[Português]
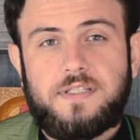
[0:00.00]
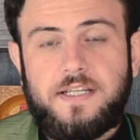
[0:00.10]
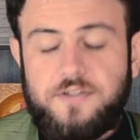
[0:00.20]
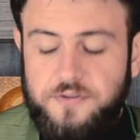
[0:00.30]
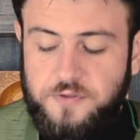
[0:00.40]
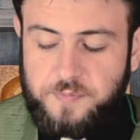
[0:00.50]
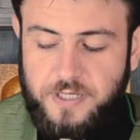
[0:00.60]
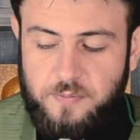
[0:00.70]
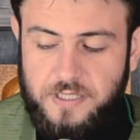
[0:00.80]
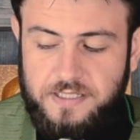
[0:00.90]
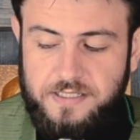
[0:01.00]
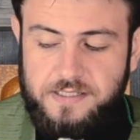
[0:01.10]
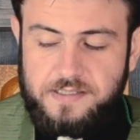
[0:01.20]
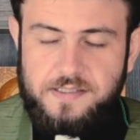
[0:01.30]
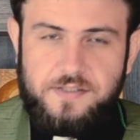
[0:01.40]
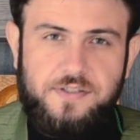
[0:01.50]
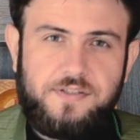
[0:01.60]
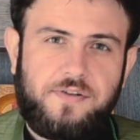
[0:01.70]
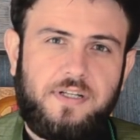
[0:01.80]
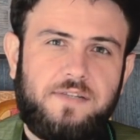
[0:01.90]
E aí Jesus pega uma criança e
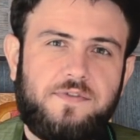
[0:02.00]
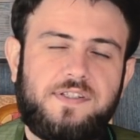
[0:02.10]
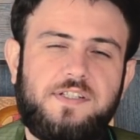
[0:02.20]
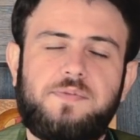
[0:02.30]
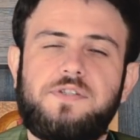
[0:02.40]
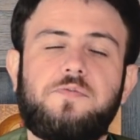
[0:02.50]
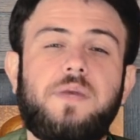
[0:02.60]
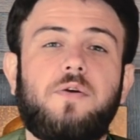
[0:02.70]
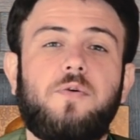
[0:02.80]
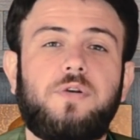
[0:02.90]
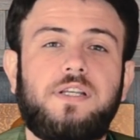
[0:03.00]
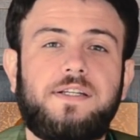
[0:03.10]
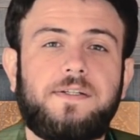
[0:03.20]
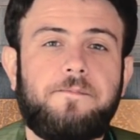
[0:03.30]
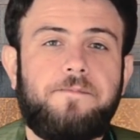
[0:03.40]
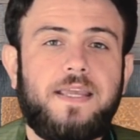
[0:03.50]
diz: Olha, vocês precisam me acolher,